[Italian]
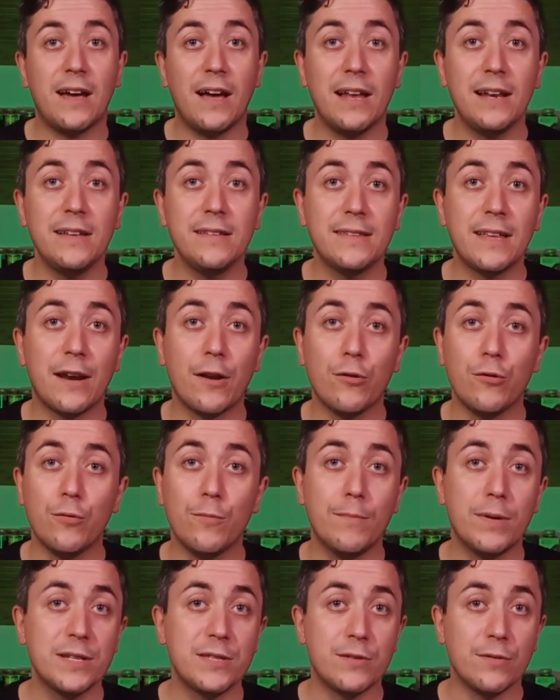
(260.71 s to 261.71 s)
all'interno di un
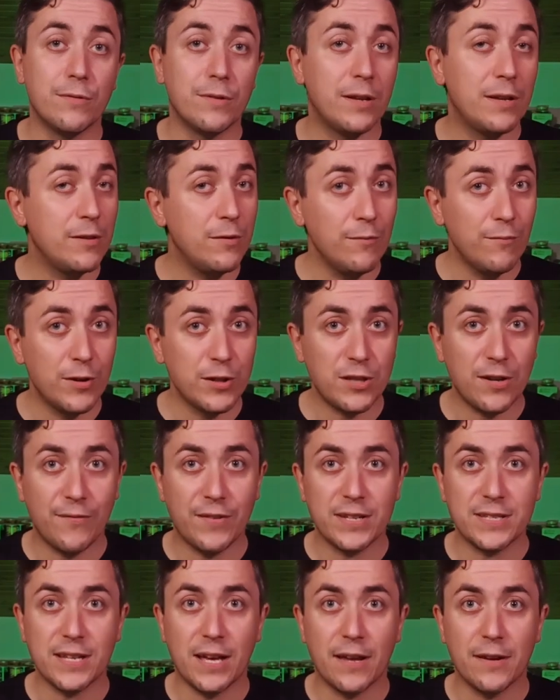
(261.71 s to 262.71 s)
bastione di un vostro
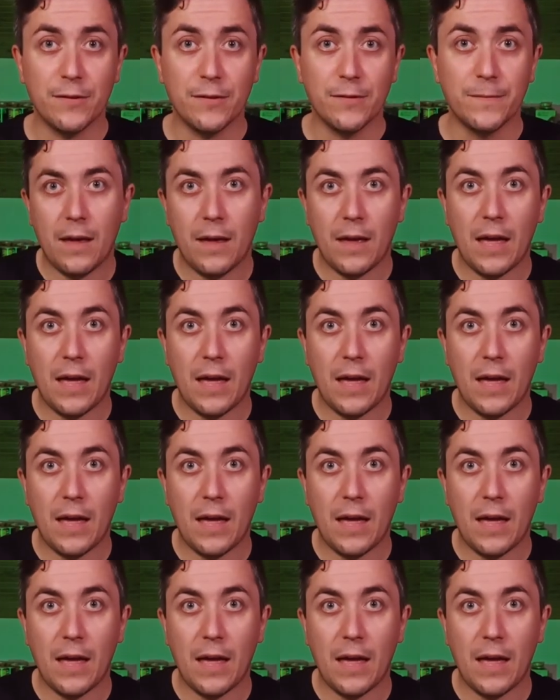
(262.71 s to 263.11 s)
avversario.